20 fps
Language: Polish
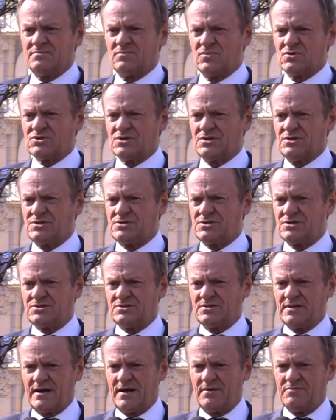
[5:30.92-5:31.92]
może
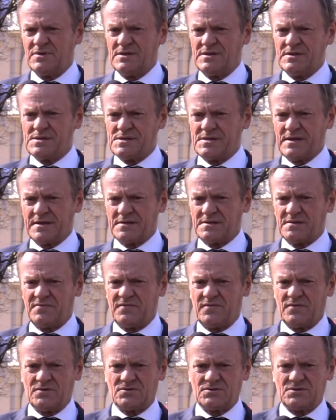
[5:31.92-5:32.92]
liczyć na
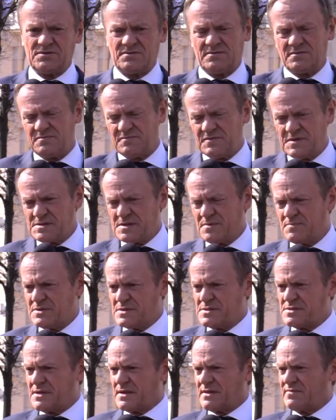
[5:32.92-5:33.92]
ministerstwo czy
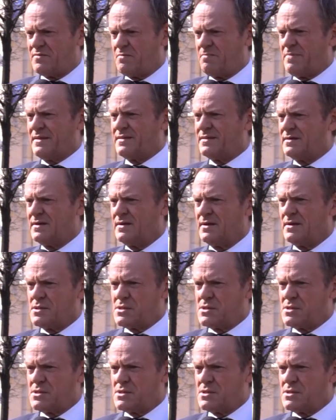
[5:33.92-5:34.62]
wiceministerstwo pan